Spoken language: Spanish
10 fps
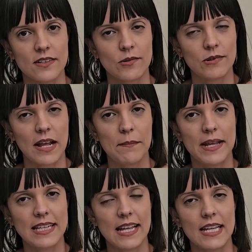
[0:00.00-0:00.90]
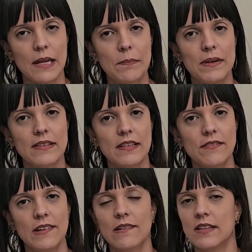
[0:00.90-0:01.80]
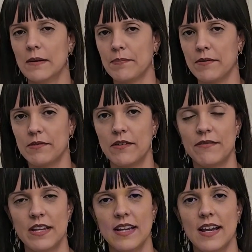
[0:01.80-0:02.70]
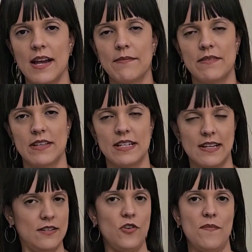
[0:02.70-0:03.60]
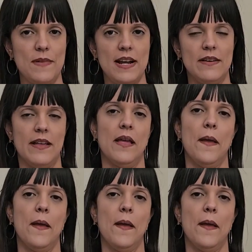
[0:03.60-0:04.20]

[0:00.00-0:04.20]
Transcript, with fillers: unas metas en específico y después volvía a mi vida normal.